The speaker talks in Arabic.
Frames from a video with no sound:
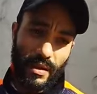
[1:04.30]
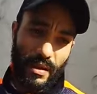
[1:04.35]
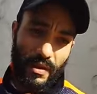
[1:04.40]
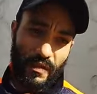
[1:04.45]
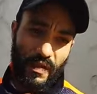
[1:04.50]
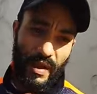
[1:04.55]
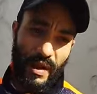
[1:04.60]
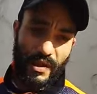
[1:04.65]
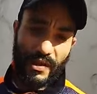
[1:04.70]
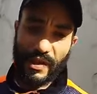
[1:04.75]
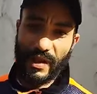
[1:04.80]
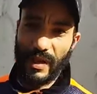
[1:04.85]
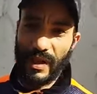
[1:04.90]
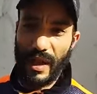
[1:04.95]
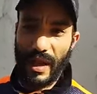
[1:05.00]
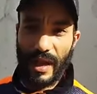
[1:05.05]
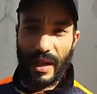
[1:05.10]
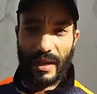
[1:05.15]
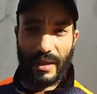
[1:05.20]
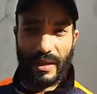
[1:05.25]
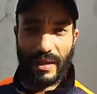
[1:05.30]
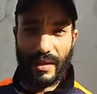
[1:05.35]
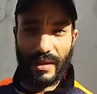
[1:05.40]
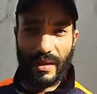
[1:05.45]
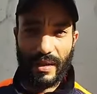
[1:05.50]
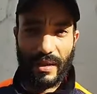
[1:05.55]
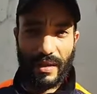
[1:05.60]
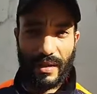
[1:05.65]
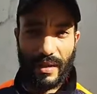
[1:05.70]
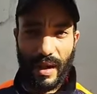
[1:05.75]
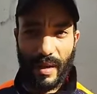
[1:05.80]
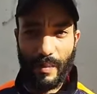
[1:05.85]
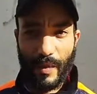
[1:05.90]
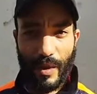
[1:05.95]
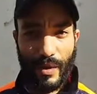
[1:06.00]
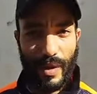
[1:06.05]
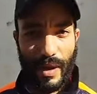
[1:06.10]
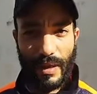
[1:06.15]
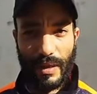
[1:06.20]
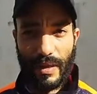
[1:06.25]
في العشيه غادي
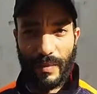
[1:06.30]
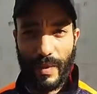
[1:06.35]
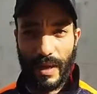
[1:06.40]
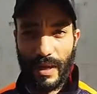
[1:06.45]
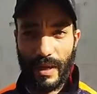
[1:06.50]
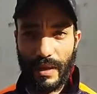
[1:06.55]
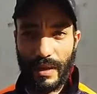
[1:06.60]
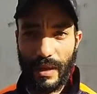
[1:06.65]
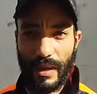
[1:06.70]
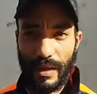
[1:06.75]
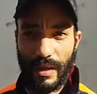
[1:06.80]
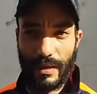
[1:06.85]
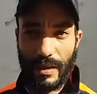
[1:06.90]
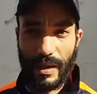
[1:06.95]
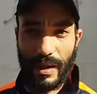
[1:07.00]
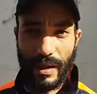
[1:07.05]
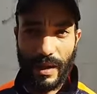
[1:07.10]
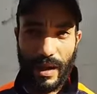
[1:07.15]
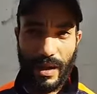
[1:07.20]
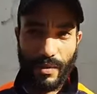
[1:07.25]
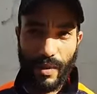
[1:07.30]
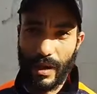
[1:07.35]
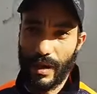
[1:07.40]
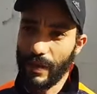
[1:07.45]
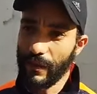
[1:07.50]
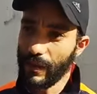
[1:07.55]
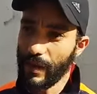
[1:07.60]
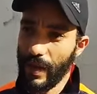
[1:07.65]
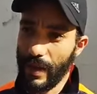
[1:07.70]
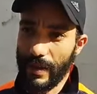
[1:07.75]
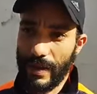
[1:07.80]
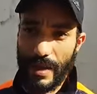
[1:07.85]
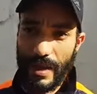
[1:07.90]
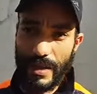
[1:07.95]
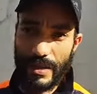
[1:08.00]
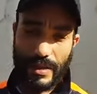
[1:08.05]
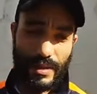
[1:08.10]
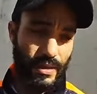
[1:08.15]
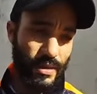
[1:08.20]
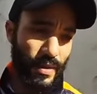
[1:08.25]
نعمروا واحد البراد ديال ديال القهوه كيف كاع
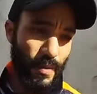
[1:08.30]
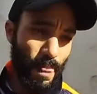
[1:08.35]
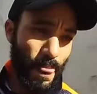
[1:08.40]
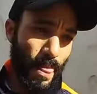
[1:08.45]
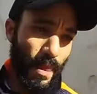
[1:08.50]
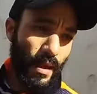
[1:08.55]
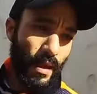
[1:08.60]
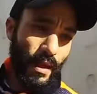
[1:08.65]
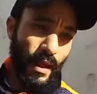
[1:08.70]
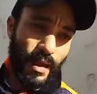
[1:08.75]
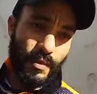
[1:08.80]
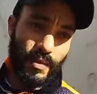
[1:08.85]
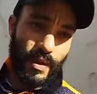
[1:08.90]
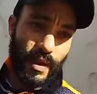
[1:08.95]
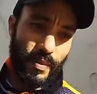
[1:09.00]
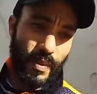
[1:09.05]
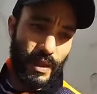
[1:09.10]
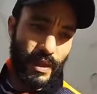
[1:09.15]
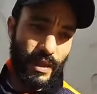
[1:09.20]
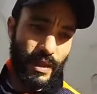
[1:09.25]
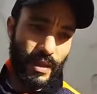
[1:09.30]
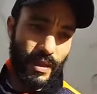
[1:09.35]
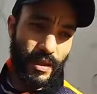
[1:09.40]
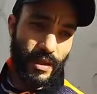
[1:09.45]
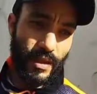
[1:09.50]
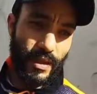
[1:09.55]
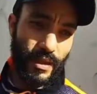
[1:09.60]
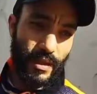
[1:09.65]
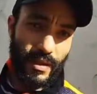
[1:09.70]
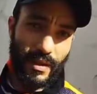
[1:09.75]
الناس غنهبط يعني اكيد